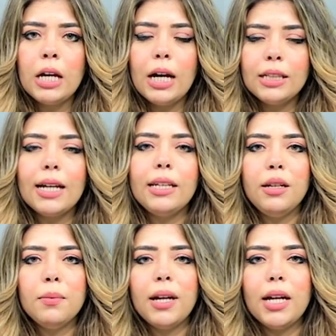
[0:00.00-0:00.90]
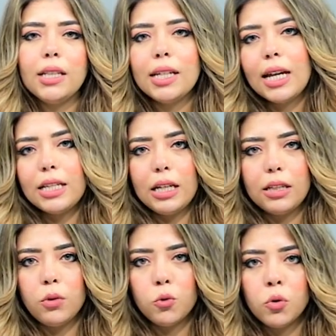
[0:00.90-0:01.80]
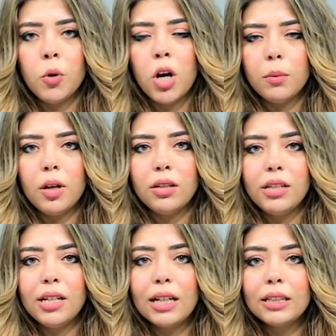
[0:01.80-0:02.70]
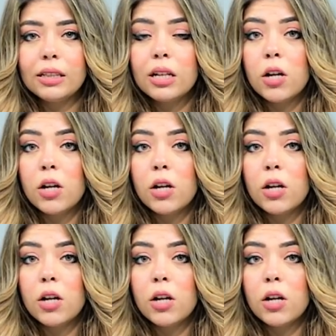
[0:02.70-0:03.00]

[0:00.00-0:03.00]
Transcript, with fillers: التعليم اتخذت الأسبوع الماضي عدة